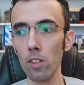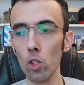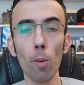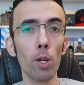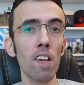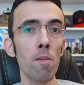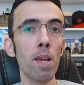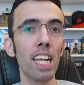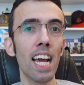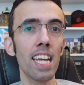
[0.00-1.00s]
Dopo Devil
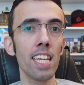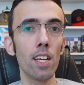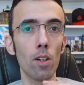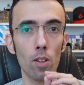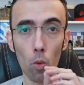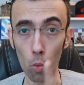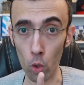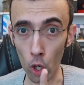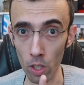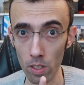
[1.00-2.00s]
May Cry
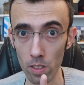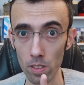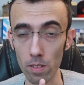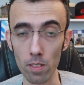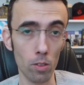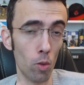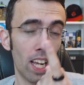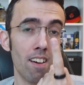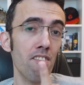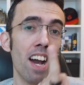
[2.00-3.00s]
1
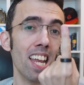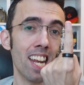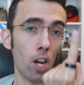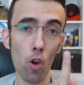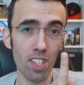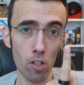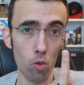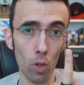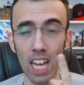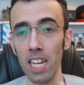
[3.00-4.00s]
toccava fare una cosa
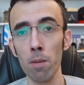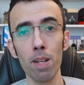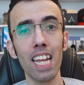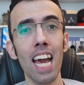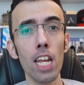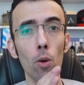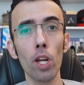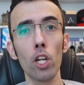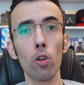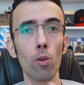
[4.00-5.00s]
sola, replicare
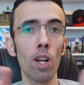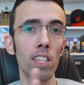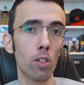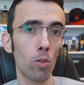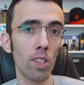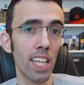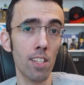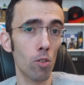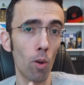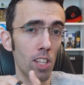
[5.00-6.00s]
quello in un altro
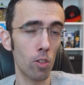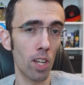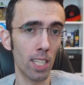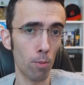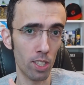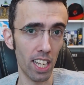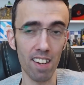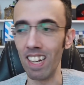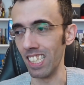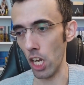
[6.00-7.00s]
contesto con la storia da
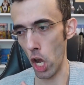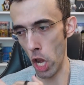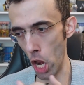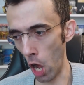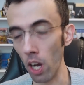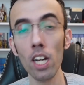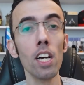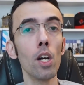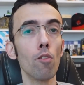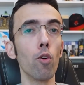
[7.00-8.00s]
portare avanti. No,
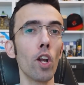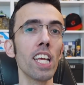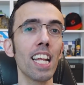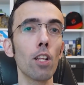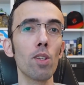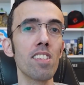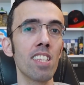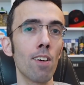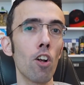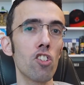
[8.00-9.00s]
furono in grado di
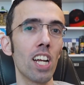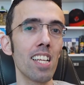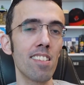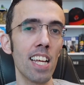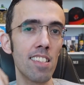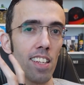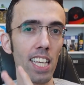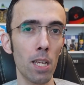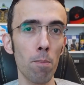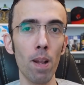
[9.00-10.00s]
stravolgere l'essenza
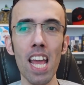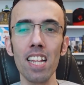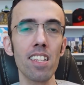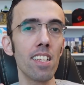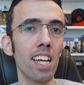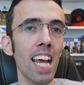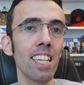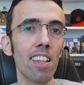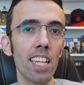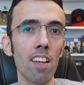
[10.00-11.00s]
del gameplay e di
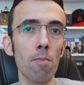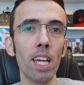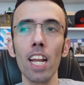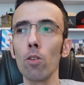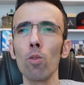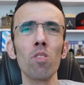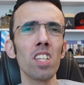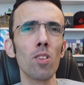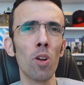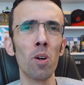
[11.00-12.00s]
rendere Devil May Cry 2 un
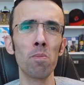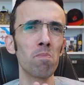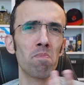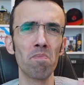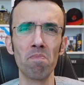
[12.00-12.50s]
titolo